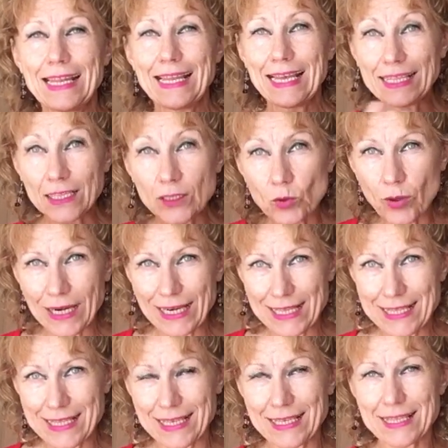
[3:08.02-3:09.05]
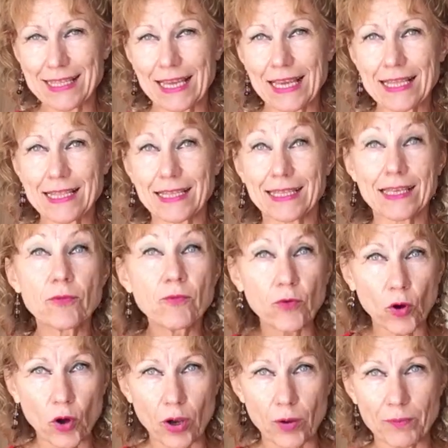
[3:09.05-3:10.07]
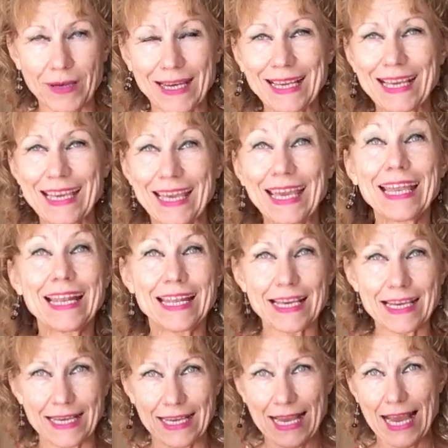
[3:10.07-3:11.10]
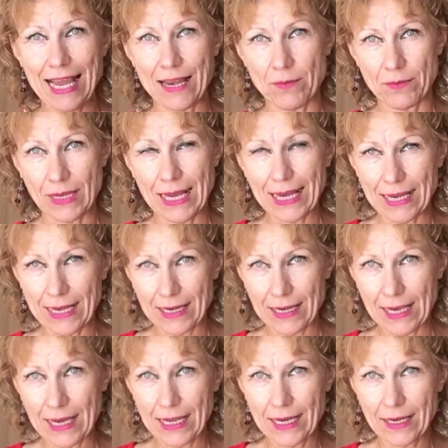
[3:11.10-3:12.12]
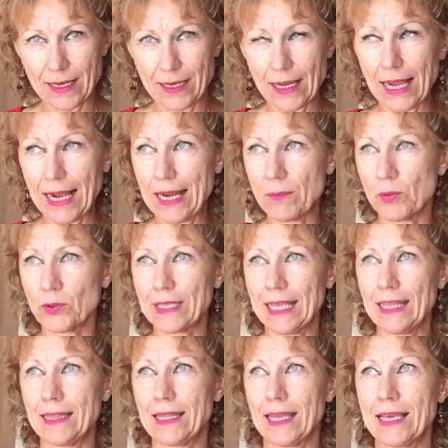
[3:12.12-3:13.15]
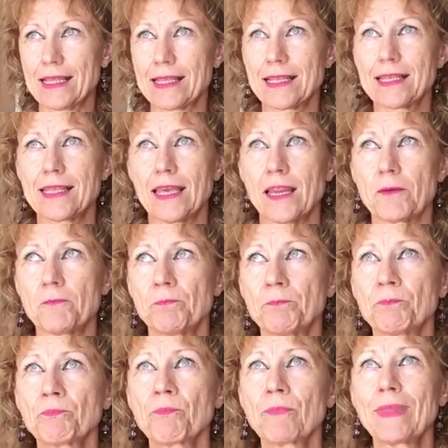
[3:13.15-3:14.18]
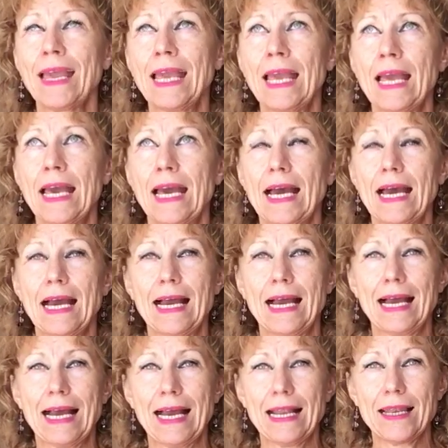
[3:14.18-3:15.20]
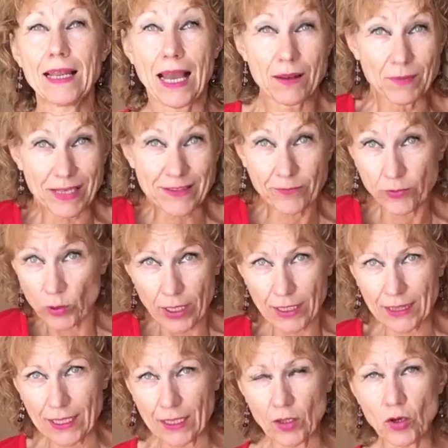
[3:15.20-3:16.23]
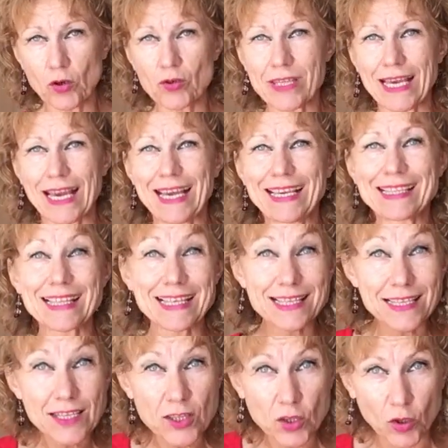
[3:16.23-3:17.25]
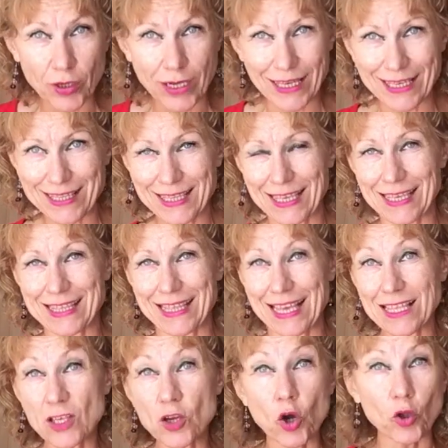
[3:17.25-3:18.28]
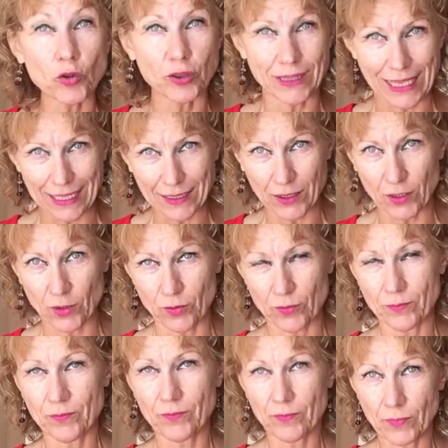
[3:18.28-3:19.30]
la naturaleza está hecha de forma que elige al, al, potente, es decir, al, al más fuerte, ¿no? O sea, estas historias que estáis contando